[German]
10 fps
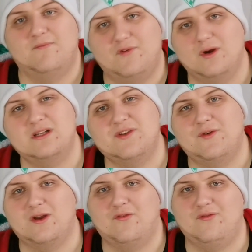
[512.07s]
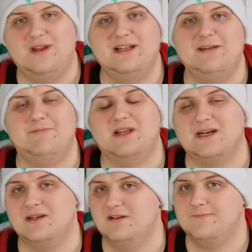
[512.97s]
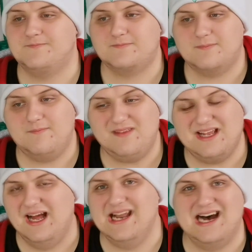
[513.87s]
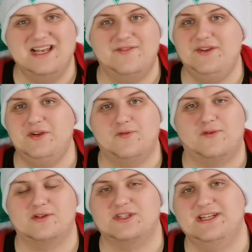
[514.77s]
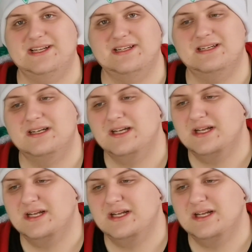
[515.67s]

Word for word: Wirklich, wirklich vielen lieben Dank an alle Videovorschläge.